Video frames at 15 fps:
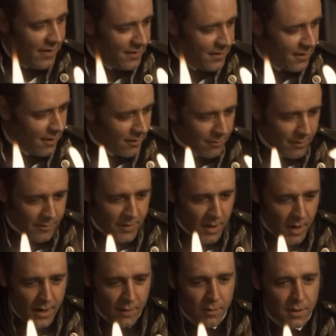eu deux fois l'honneur de
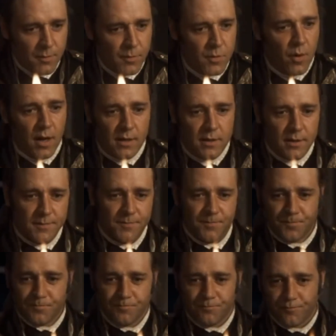me trouver à table avec
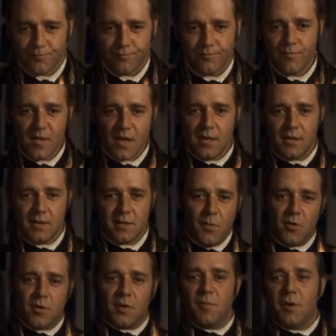lui. Et
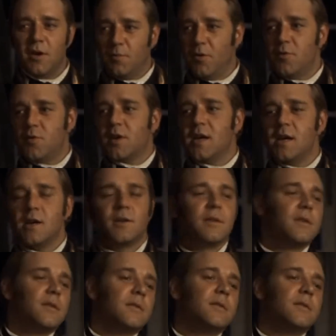les deux fois, il m'a parlé.